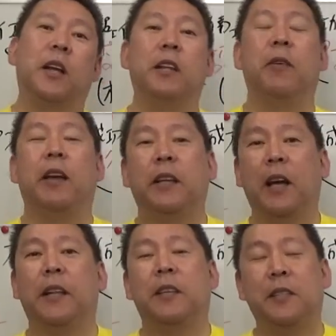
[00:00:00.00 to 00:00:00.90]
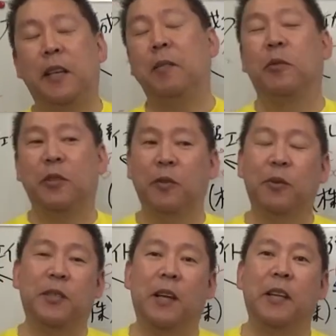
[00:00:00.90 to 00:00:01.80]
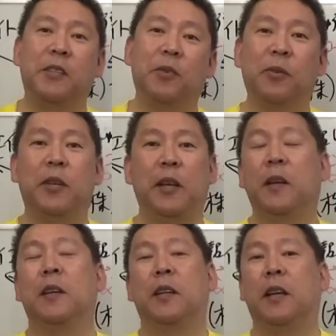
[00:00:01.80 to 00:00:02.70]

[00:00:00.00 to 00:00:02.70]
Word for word: さんには言いたいですし、もちろん大津さんは非常に、